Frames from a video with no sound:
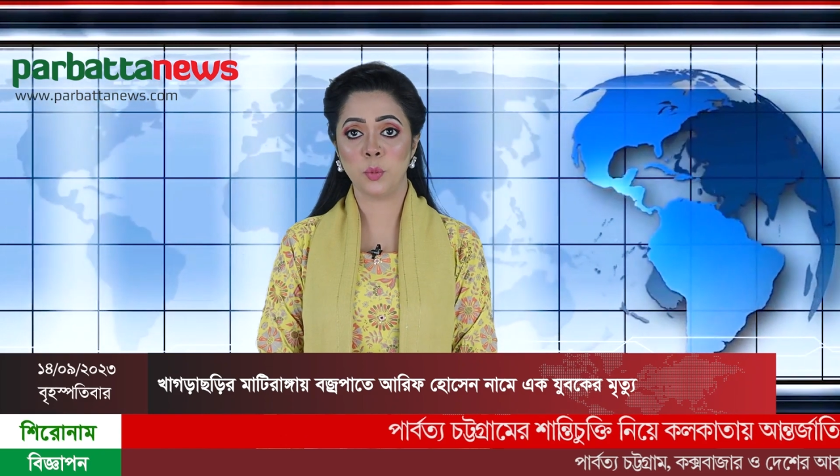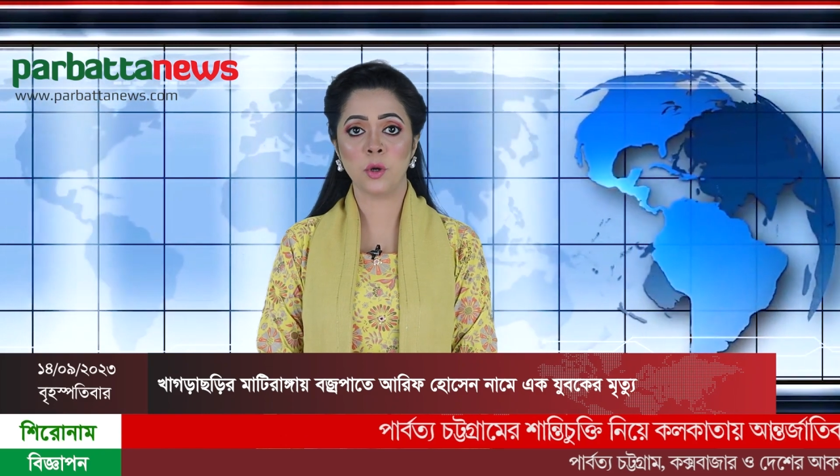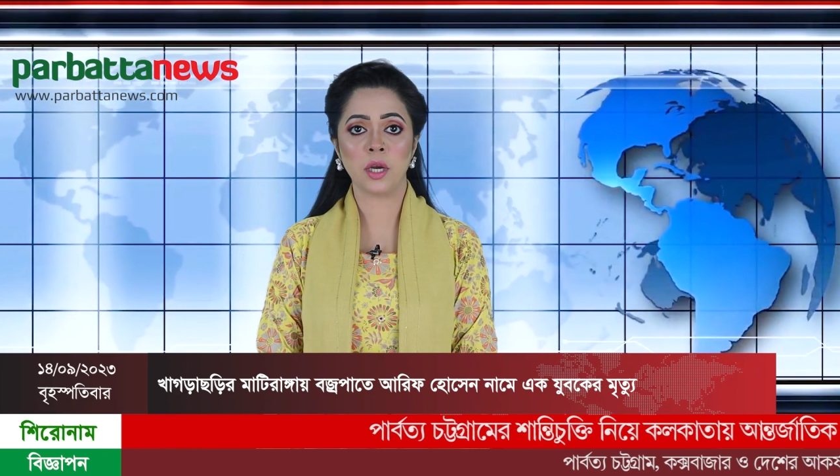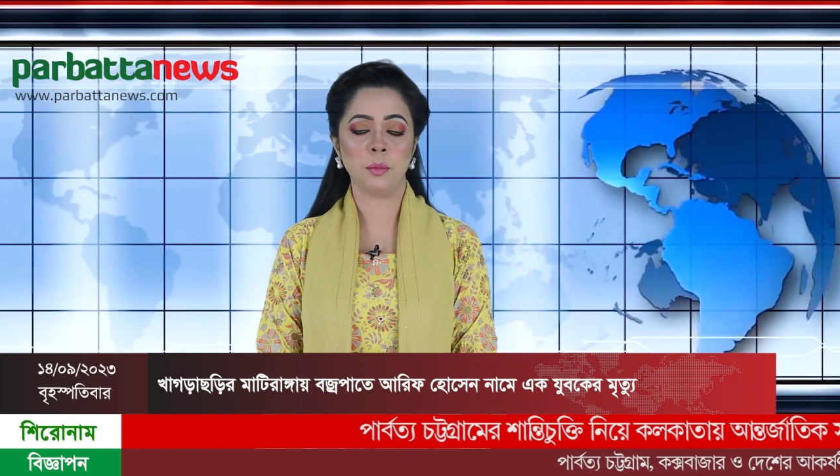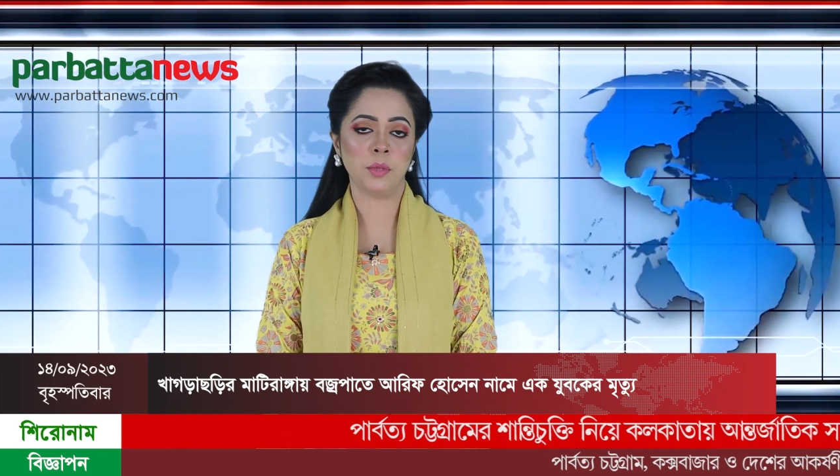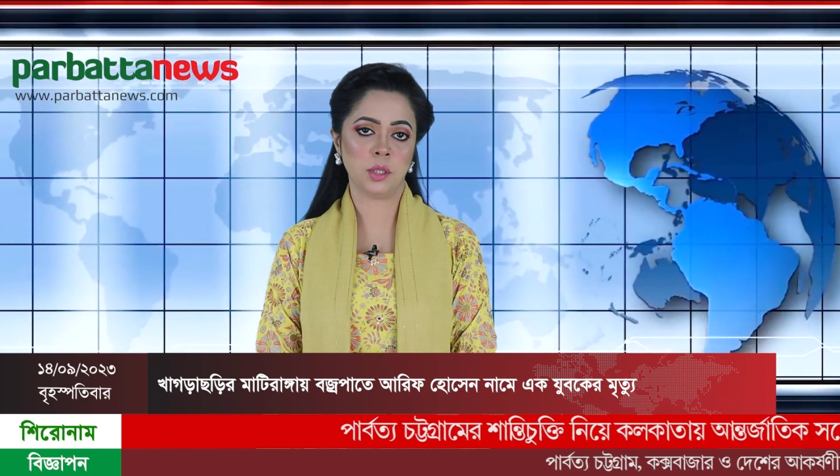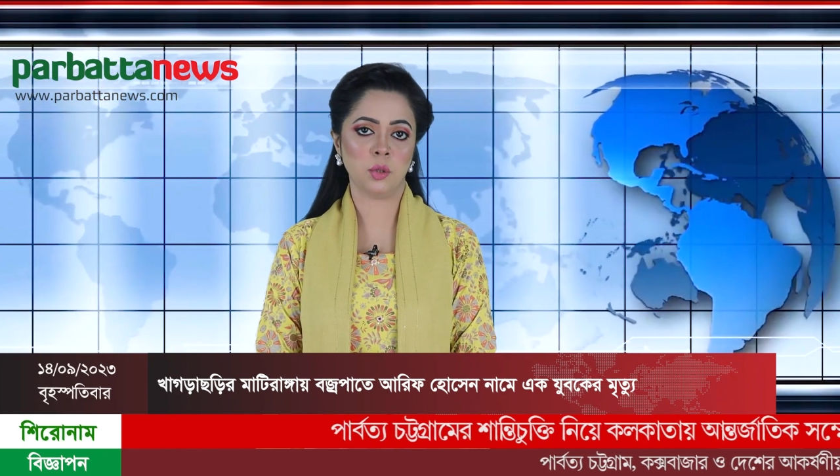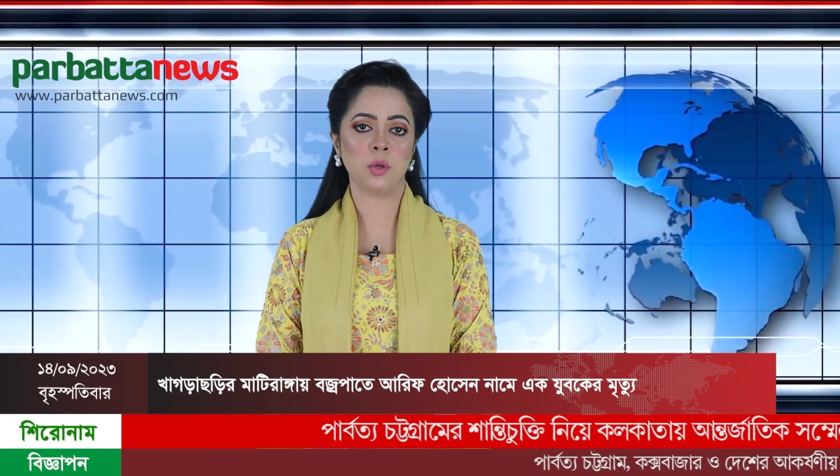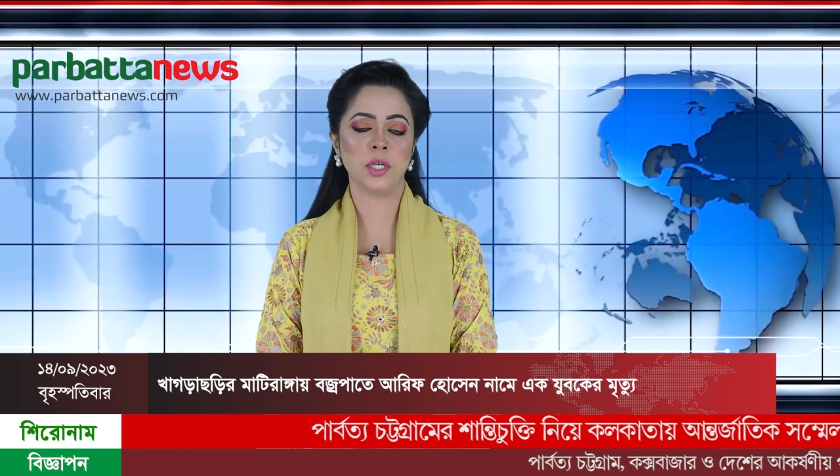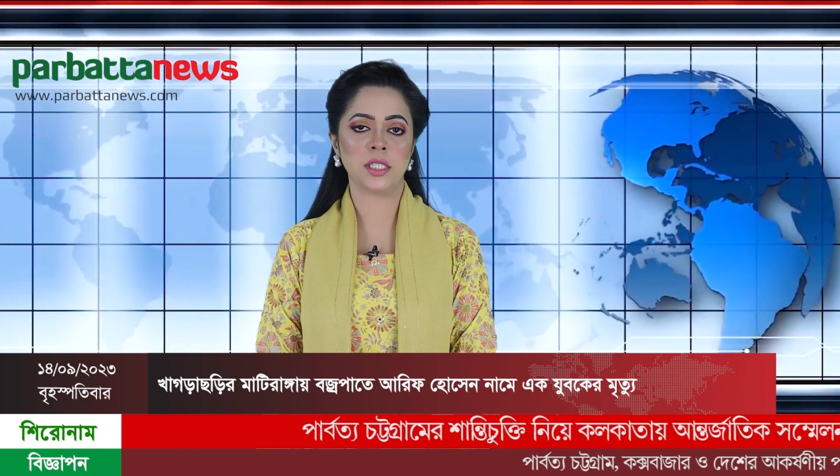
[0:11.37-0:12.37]
যুবকের
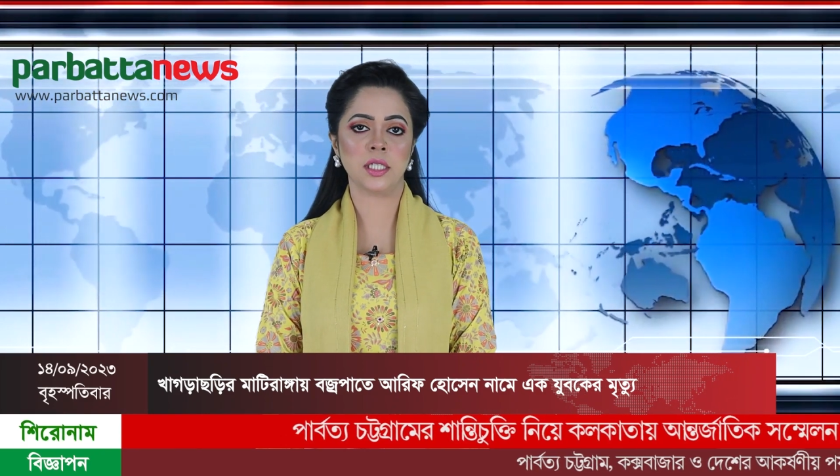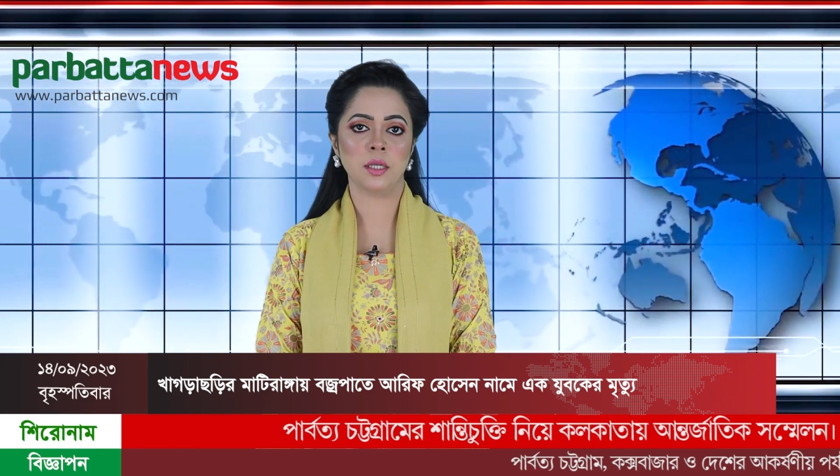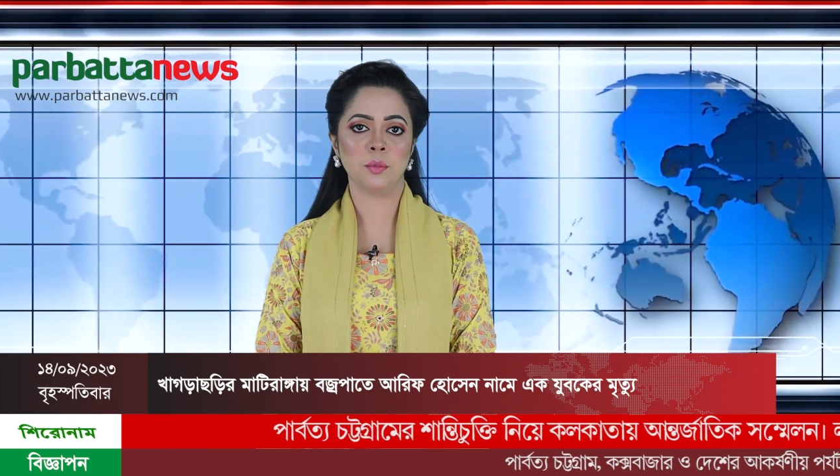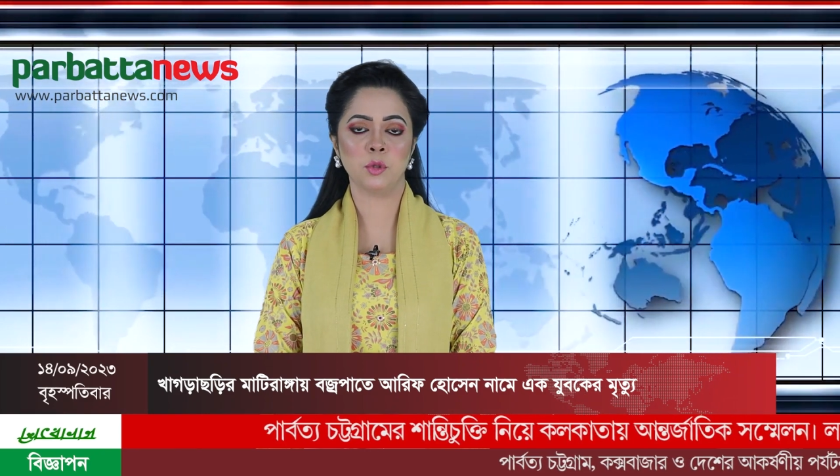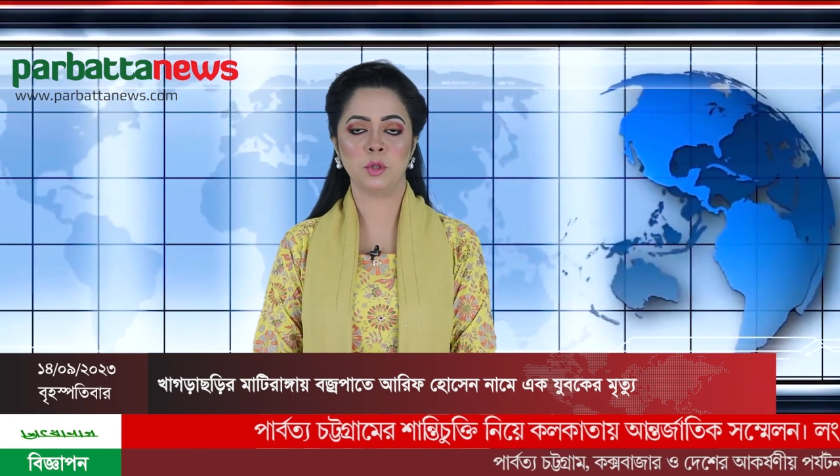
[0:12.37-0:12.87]
মৃত্যু হয়েছে